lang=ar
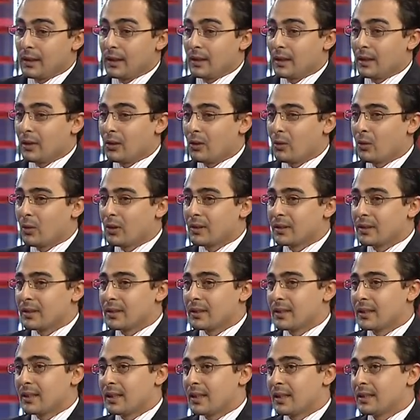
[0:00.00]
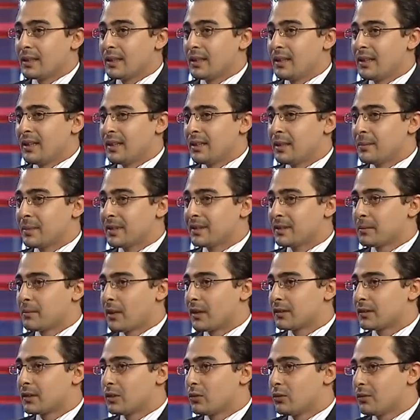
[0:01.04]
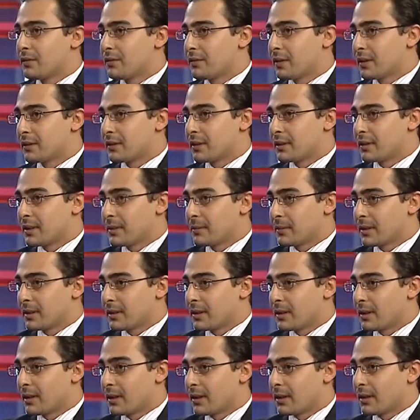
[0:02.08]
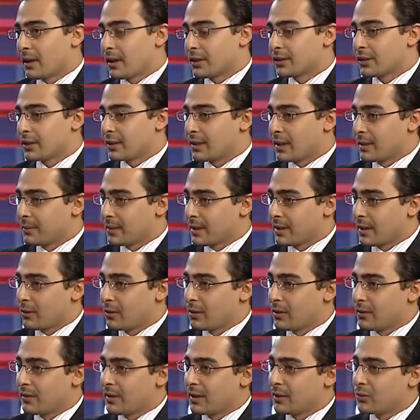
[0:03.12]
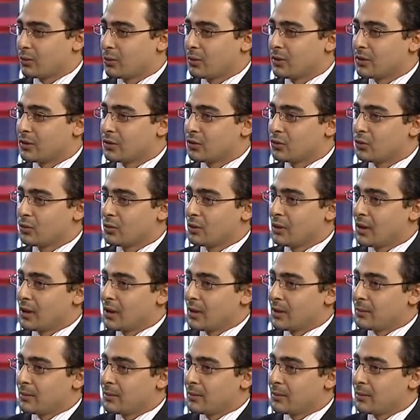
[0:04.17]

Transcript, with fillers: هو يعني اللي احنا بس ملاحظينه في فتره يمكن ال 10 ايام تداول اللي فاتوا ان السوق